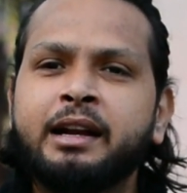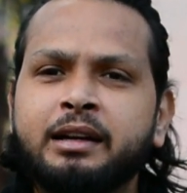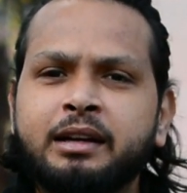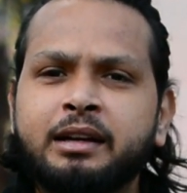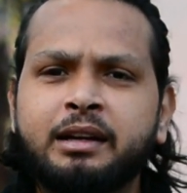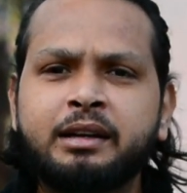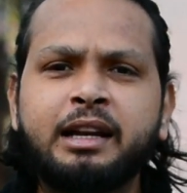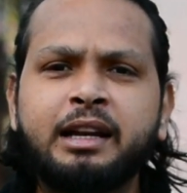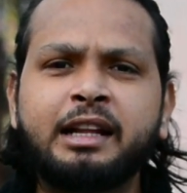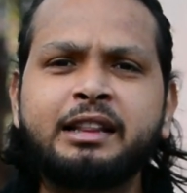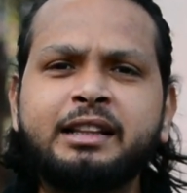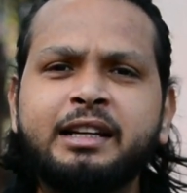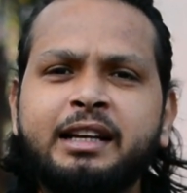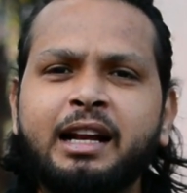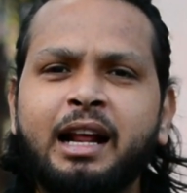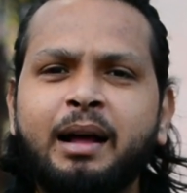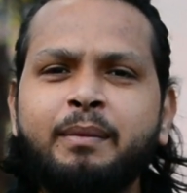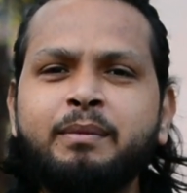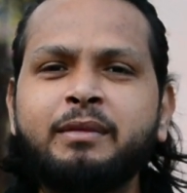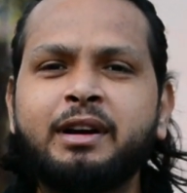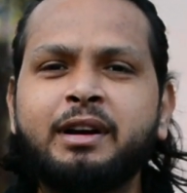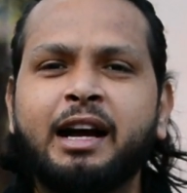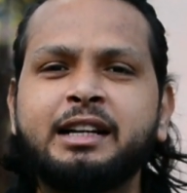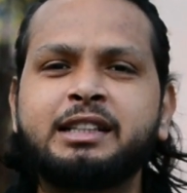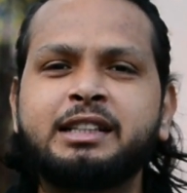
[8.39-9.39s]

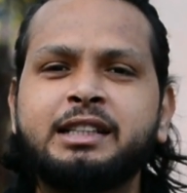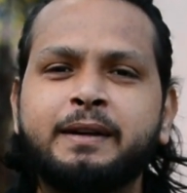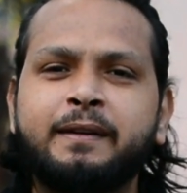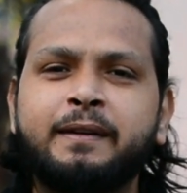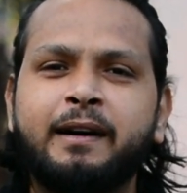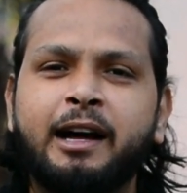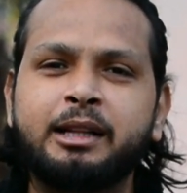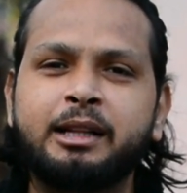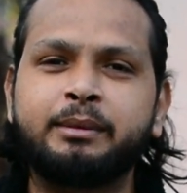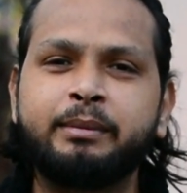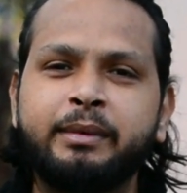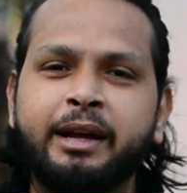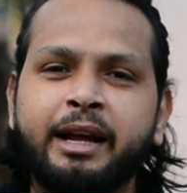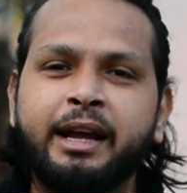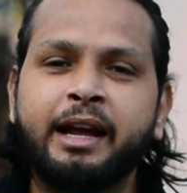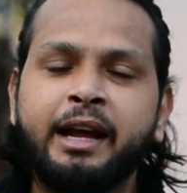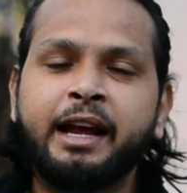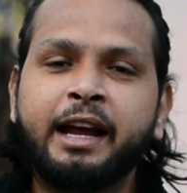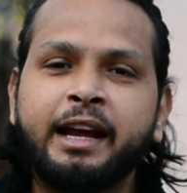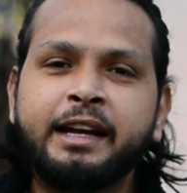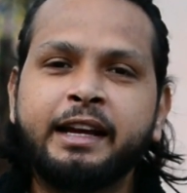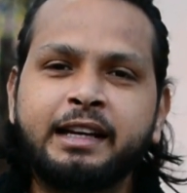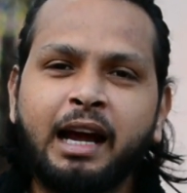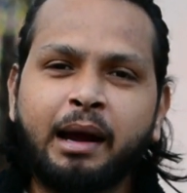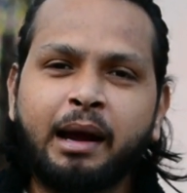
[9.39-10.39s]
नंदग्राम गाजियाबाद में
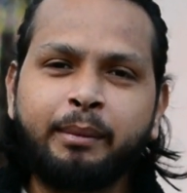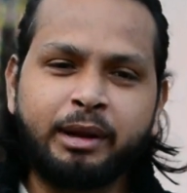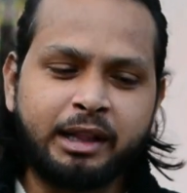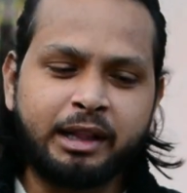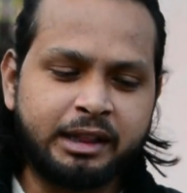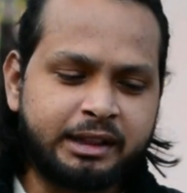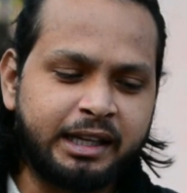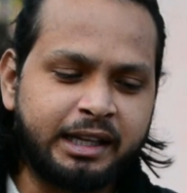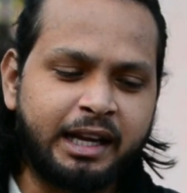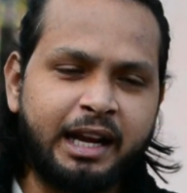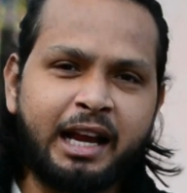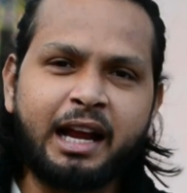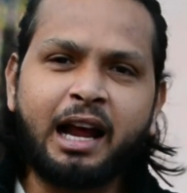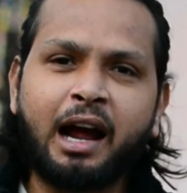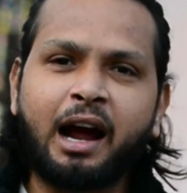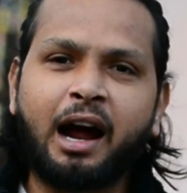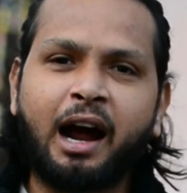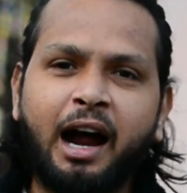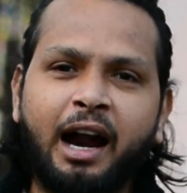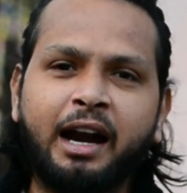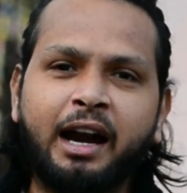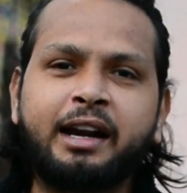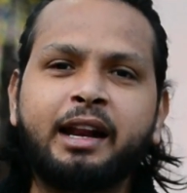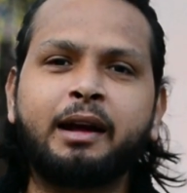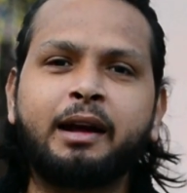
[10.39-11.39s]
यहाँ मिलते हैं
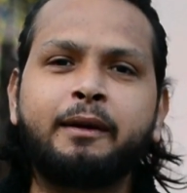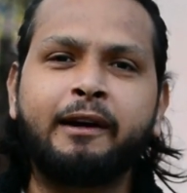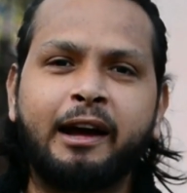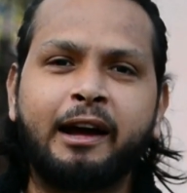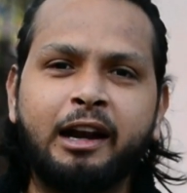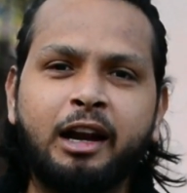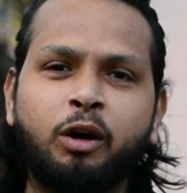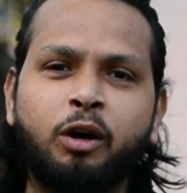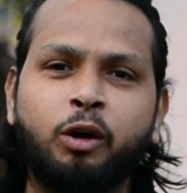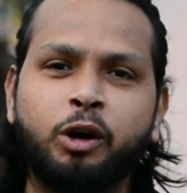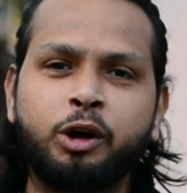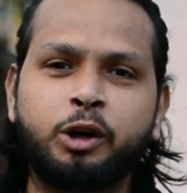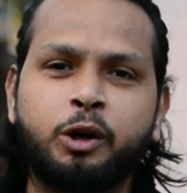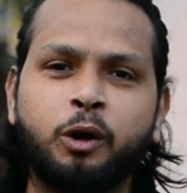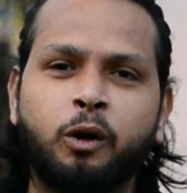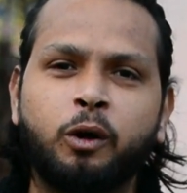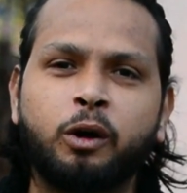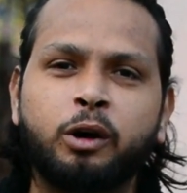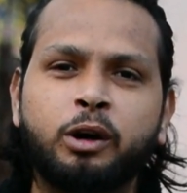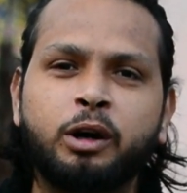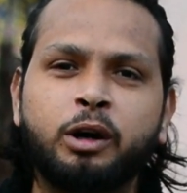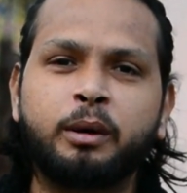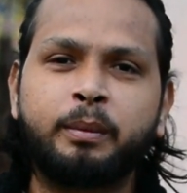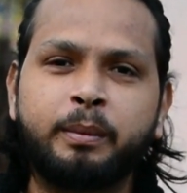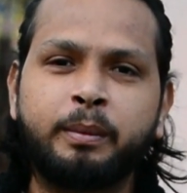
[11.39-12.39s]
आटा वाले हॉट
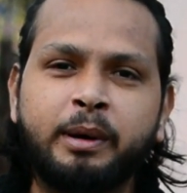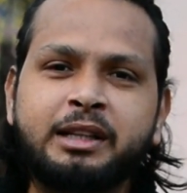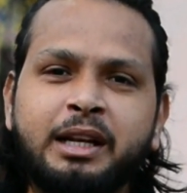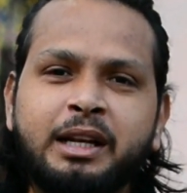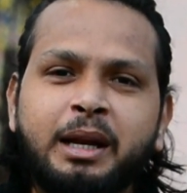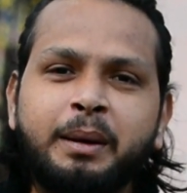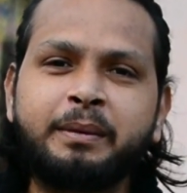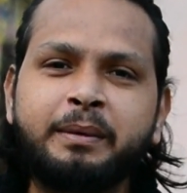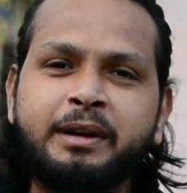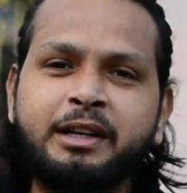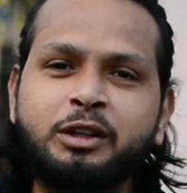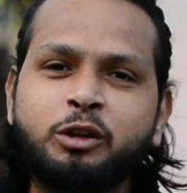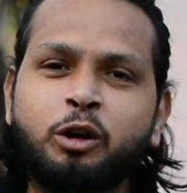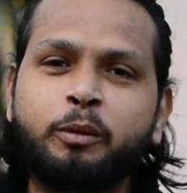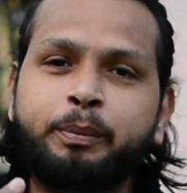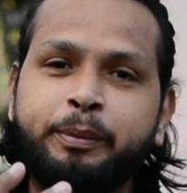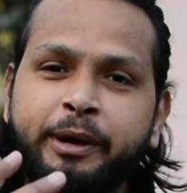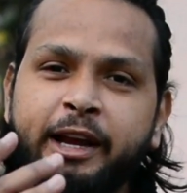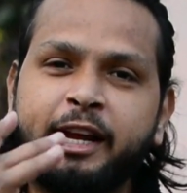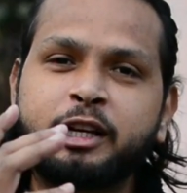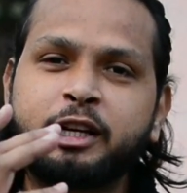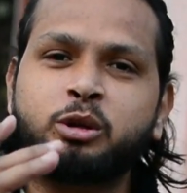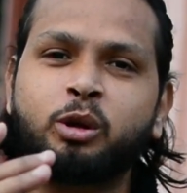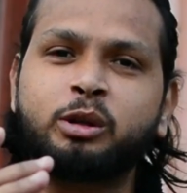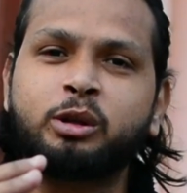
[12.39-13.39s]
डॉग मतलब कि जो
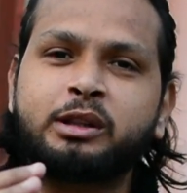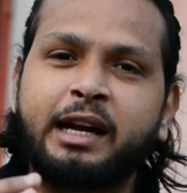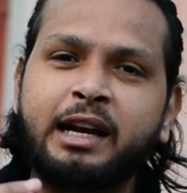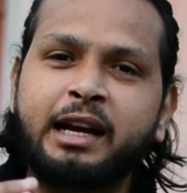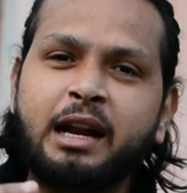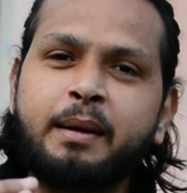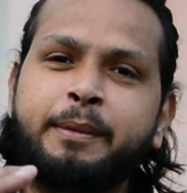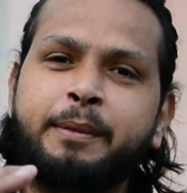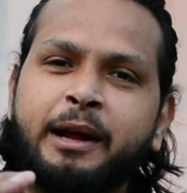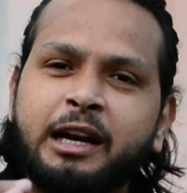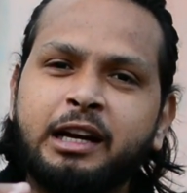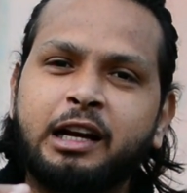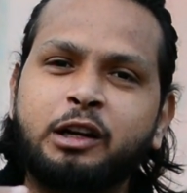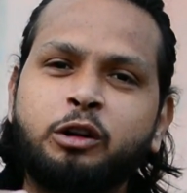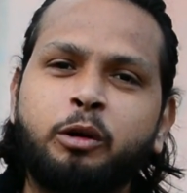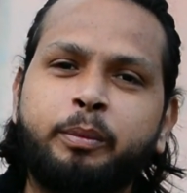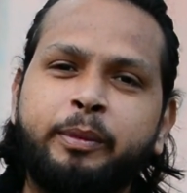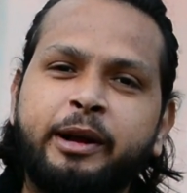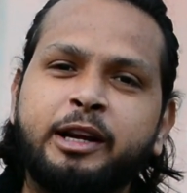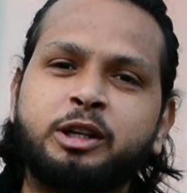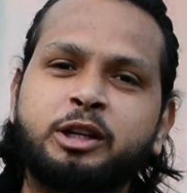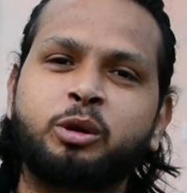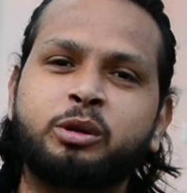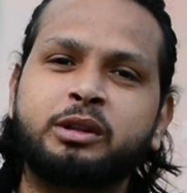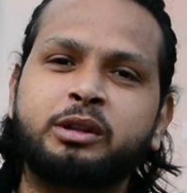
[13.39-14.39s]
बेस होता है ना बन का जो
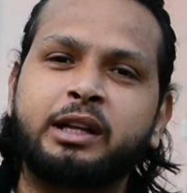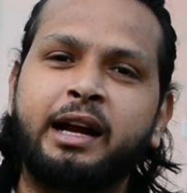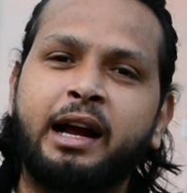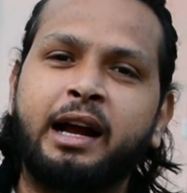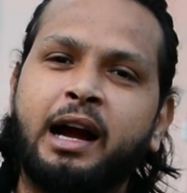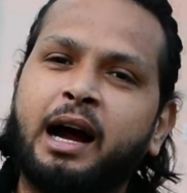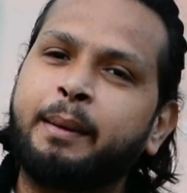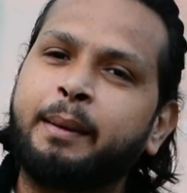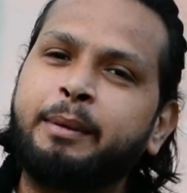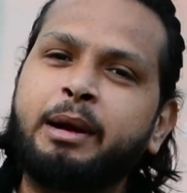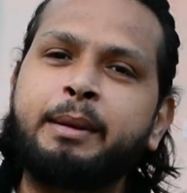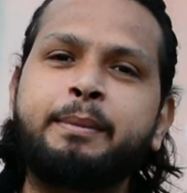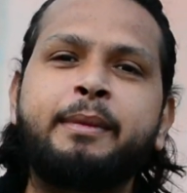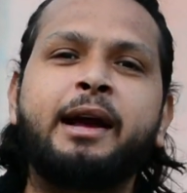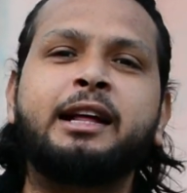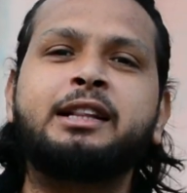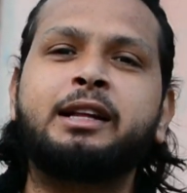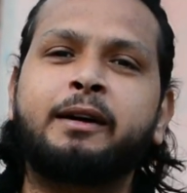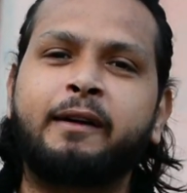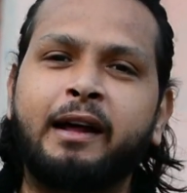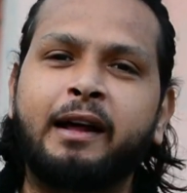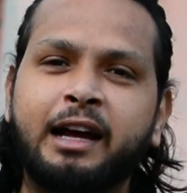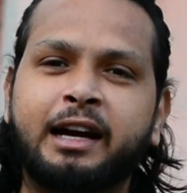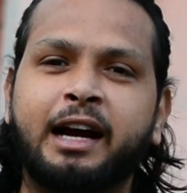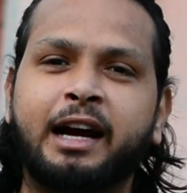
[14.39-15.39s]
बेस होता है आपने
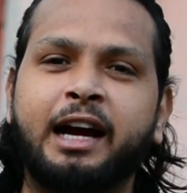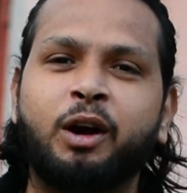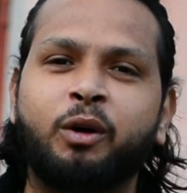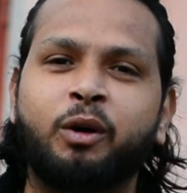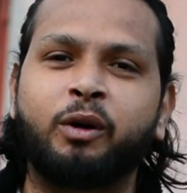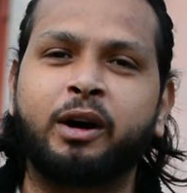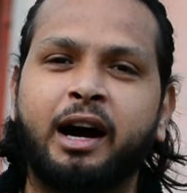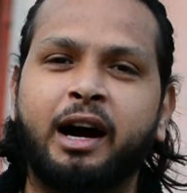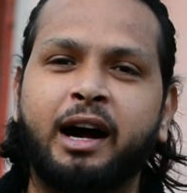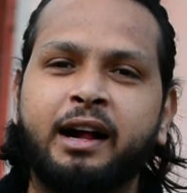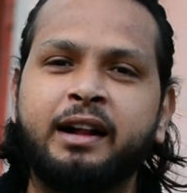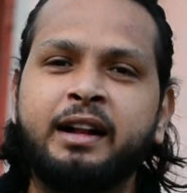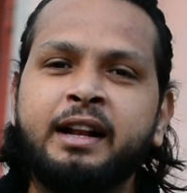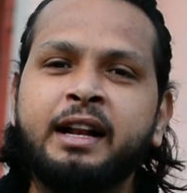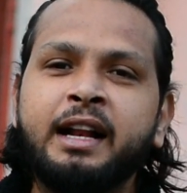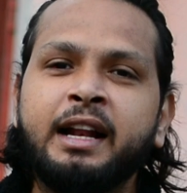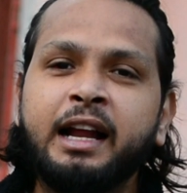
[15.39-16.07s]
मैदा वाला खाया होगा